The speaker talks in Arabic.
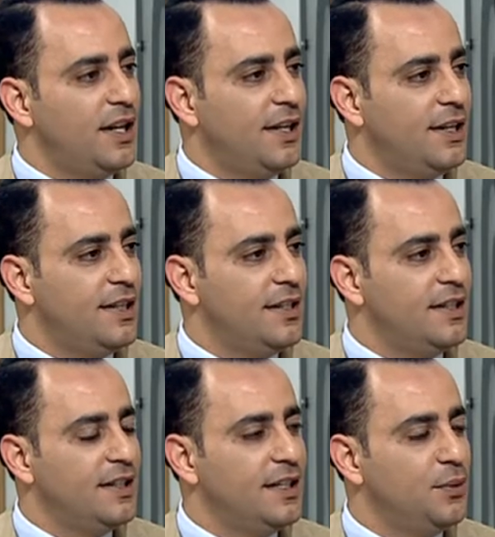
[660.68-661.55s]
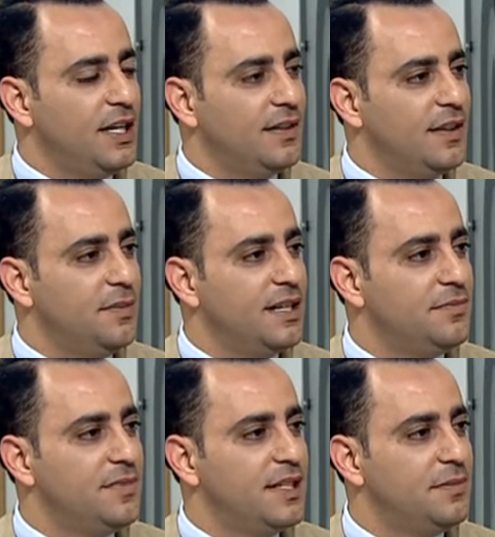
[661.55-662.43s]
إعلان
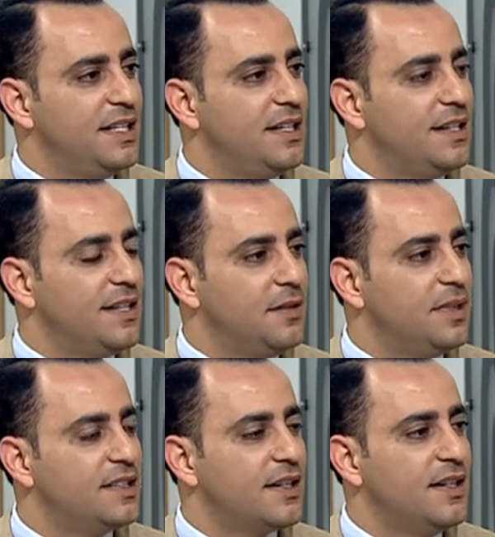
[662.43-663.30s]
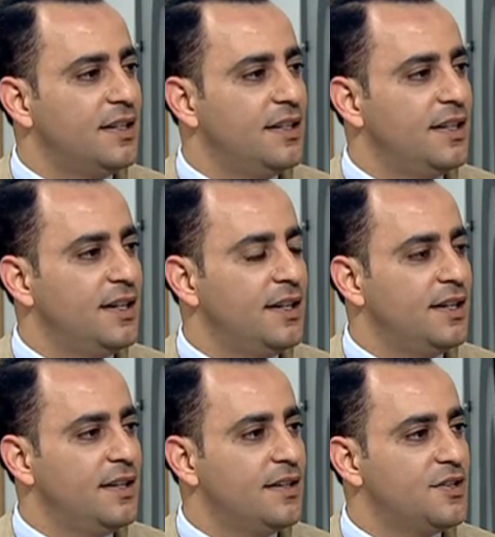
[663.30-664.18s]
وانضمام مدينة البتراء
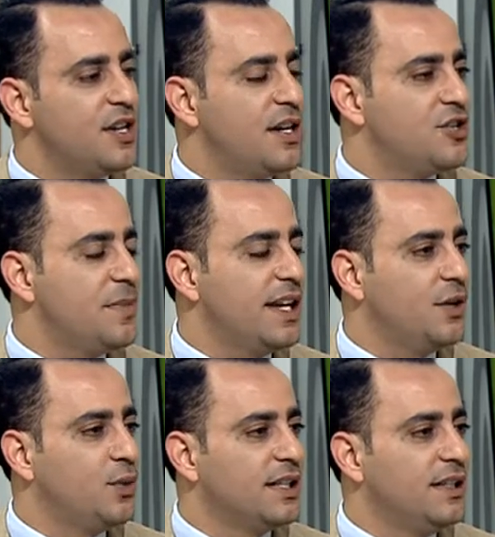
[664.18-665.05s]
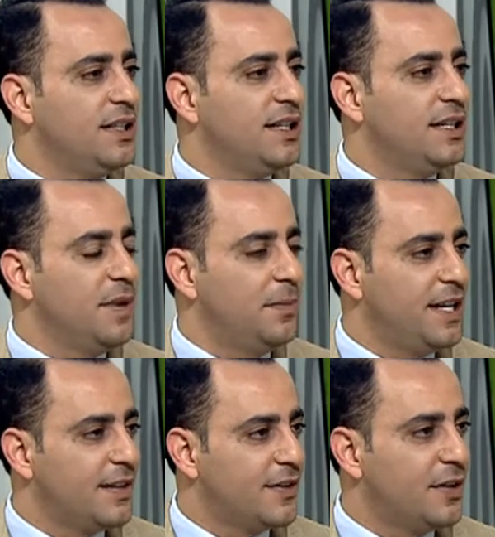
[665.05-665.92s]
للشبكة الوطنية
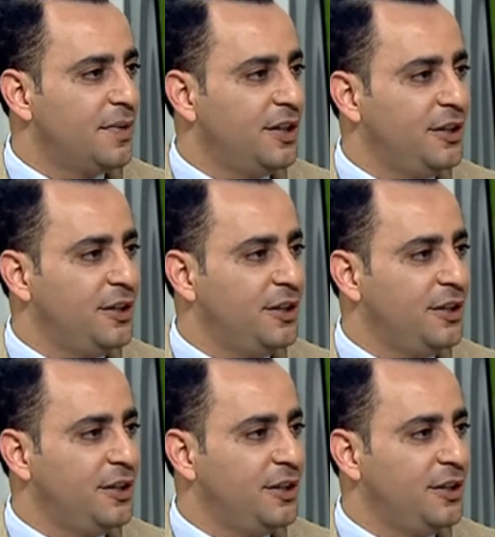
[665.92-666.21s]
للمحميات الطبيعية